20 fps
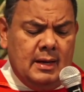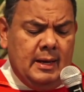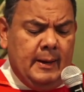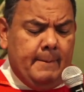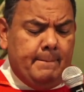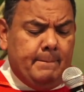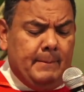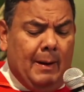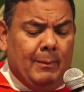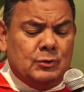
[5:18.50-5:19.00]

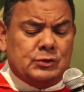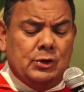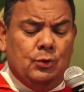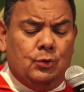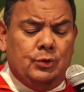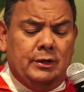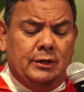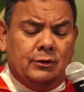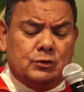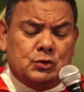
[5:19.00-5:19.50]
Vamos a
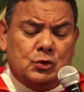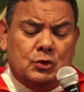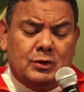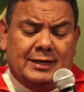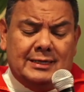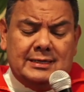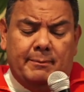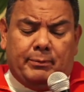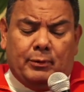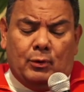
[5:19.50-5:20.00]
unirnos hoy que es
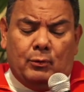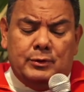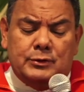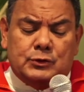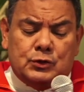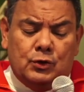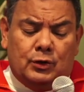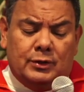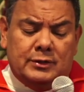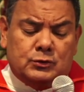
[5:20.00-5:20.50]
de
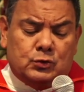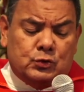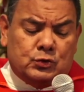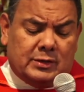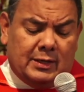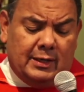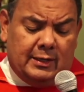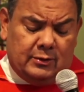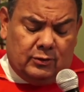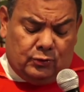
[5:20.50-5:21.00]
provisión y
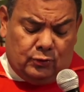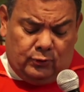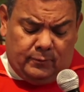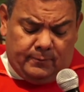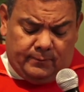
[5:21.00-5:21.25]
sustento